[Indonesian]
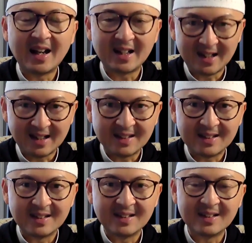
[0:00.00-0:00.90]
akhirat
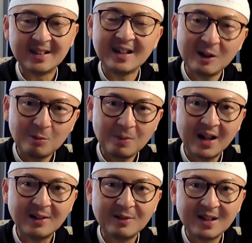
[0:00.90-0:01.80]
tidak
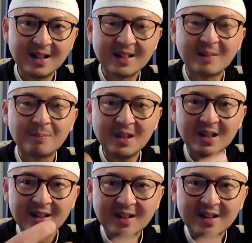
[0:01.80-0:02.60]
lupakan dunia tapi